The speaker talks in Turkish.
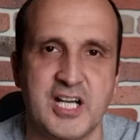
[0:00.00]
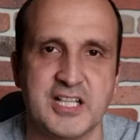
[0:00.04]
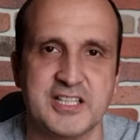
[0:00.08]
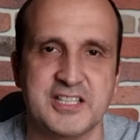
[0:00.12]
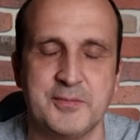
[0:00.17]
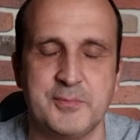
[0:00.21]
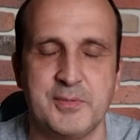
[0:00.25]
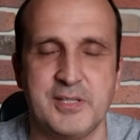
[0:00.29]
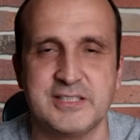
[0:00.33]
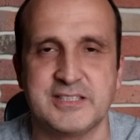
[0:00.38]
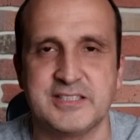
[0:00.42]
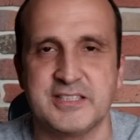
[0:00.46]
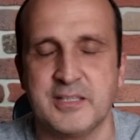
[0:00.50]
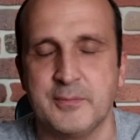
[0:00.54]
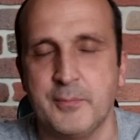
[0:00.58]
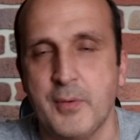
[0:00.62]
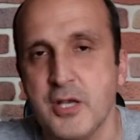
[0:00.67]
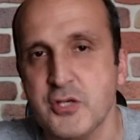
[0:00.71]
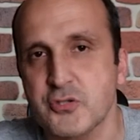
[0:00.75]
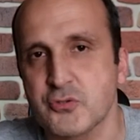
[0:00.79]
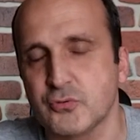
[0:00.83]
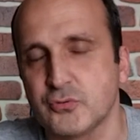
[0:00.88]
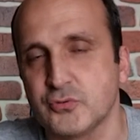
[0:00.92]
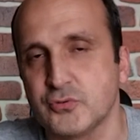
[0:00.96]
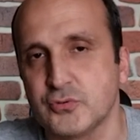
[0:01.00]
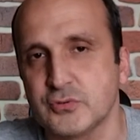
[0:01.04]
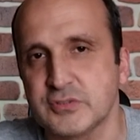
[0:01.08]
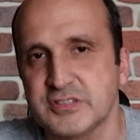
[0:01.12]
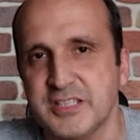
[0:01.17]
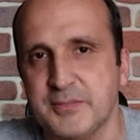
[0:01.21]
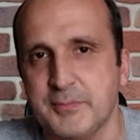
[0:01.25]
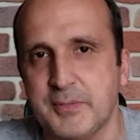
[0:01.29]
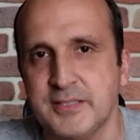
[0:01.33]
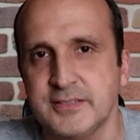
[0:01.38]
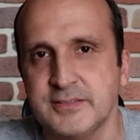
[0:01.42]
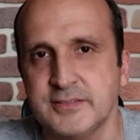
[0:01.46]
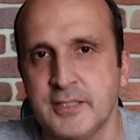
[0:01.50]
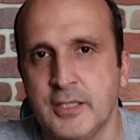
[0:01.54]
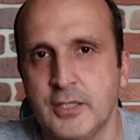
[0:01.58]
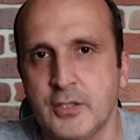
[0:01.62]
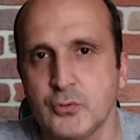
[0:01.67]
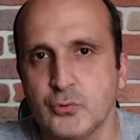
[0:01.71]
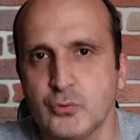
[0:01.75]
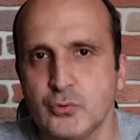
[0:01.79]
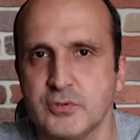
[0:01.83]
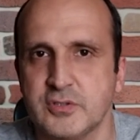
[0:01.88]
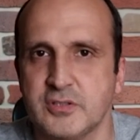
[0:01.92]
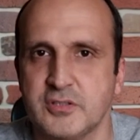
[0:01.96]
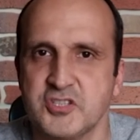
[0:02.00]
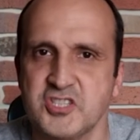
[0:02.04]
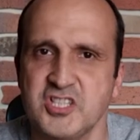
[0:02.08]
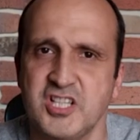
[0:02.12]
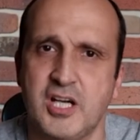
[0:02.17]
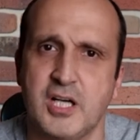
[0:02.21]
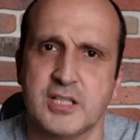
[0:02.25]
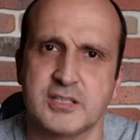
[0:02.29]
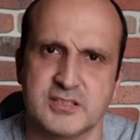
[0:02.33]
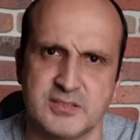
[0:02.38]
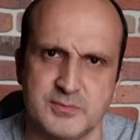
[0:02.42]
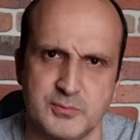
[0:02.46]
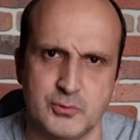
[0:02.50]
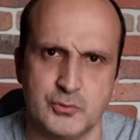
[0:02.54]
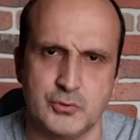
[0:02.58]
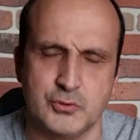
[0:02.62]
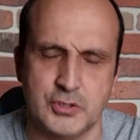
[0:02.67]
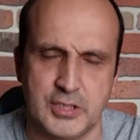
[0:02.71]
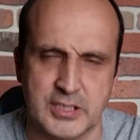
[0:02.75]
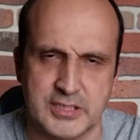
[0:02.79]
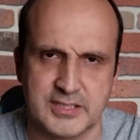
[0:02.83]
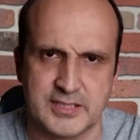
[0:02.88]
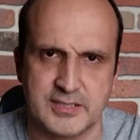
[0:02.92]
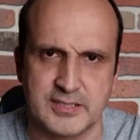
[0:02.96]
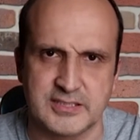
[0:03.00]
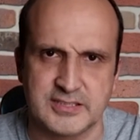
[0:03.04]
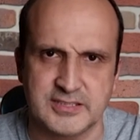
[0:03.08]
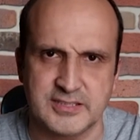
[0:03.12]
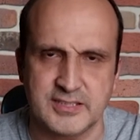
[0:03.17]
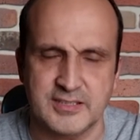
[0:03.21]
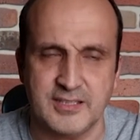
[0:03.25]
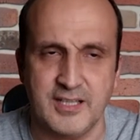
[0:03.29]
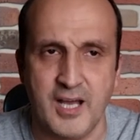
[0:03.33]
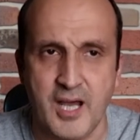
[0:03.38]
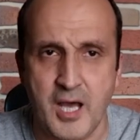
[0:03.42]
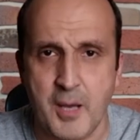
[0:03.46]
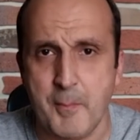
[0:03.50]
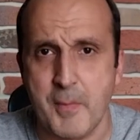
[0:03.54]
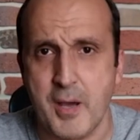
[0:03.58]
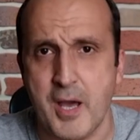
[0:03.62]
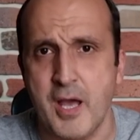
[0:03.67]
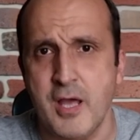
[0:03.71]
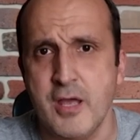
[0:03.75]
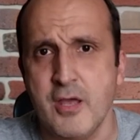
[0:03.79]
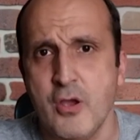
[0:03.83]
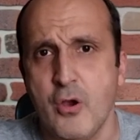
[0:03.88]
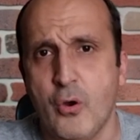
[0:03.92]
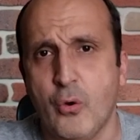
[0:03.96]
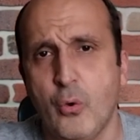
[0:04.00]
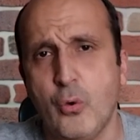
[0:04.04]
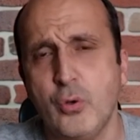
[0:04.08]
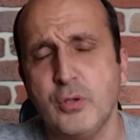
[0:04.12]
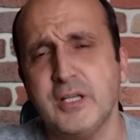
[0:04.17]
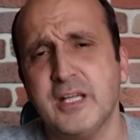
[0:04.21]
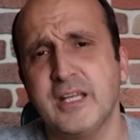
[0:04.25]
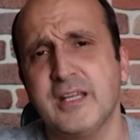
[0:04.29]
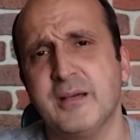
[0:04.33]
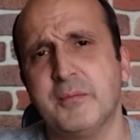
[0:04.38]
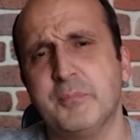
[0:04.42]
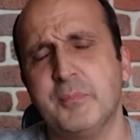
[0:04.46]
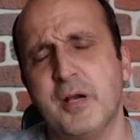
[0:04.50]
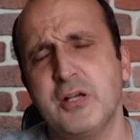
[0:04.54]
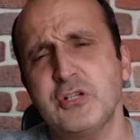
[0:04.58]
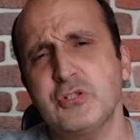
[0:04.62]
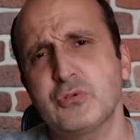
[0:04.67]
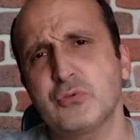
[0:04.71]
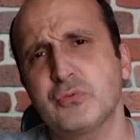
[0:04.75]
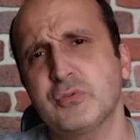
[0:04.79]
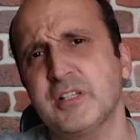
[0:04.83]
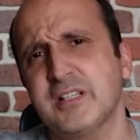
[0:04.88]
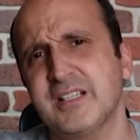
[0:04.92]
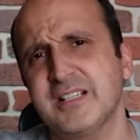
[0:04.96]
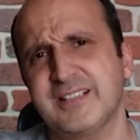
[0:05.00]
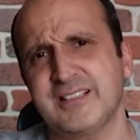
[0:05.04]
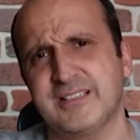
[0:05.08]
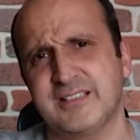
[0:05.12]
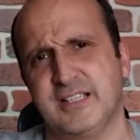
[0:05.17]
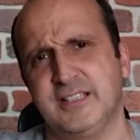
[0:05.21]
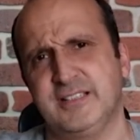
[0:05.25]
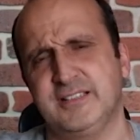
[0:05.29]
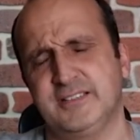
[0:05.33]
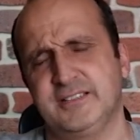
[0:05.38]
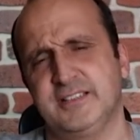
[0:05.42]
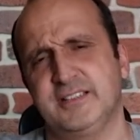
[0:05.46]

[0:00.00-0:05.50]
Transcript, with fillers: hakem heyetine başvurduğunuz zaman kullanıcı haklı bulunuyor arkadaşlar. Ama oraya başvurana kadar